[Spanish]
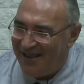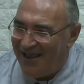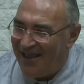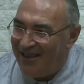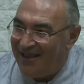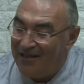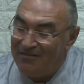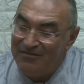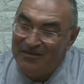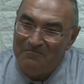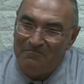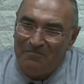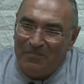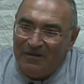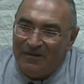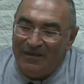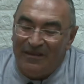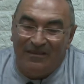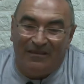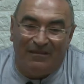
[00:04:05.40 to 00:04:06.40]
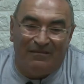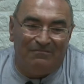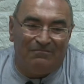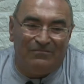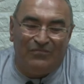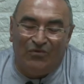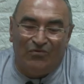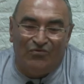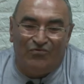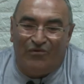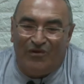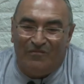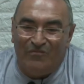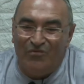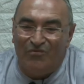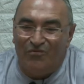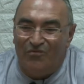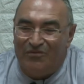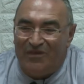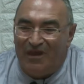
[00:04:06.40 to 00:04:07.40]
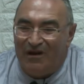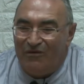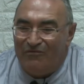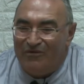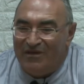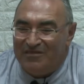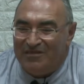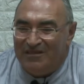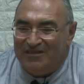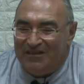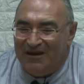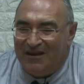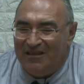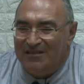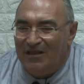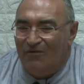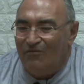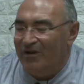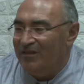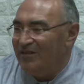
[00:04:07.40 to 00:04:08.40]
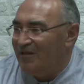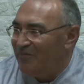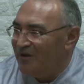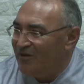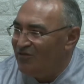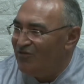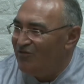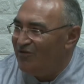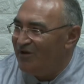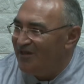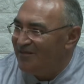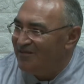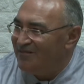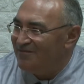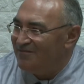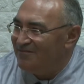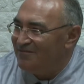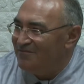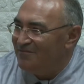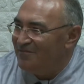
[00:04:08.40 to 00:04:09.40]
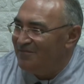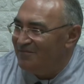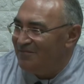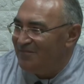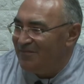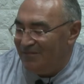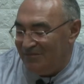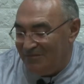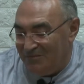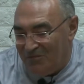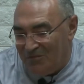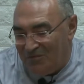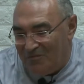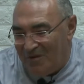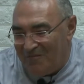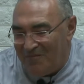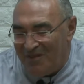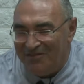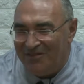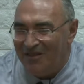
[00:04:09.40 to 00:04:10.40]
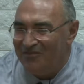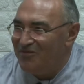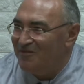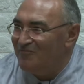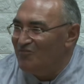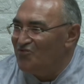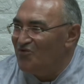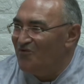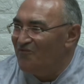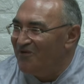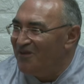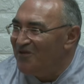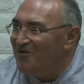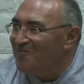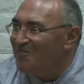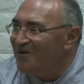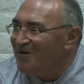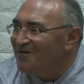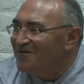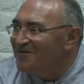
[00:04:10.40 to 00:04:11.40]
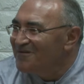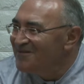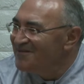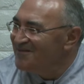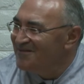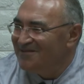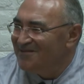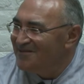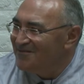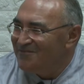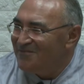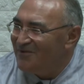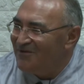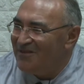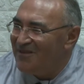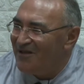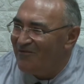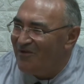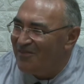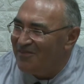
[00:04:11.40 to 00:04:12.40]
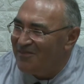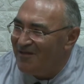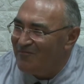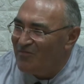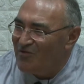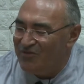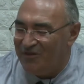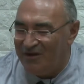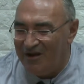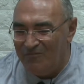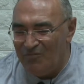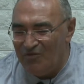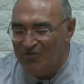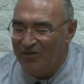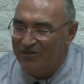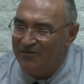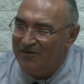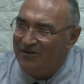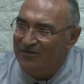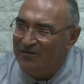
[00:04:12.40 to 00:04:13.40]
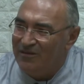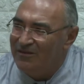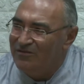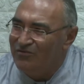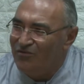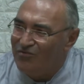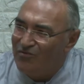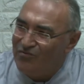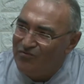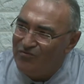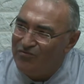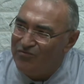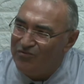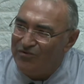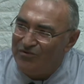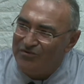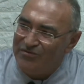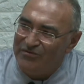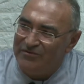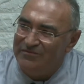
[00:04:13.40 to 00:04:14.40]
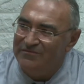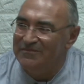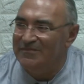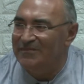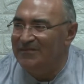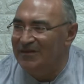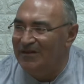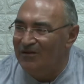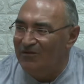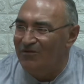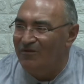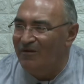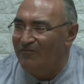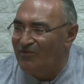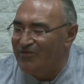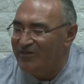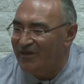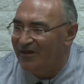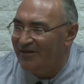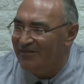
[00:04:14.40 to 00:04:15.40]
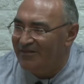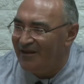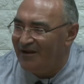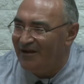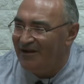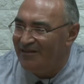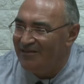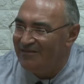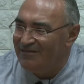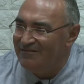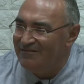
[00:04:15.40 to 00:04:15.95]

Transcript: caiga. Sí, eh, nos solemos juntar aún así 30, 40 personas. Normalmente hace mucho frío, pero, pero ahí aguantamos. Cenamos entre, eh, todos juntos y luego vamos a cantarlas.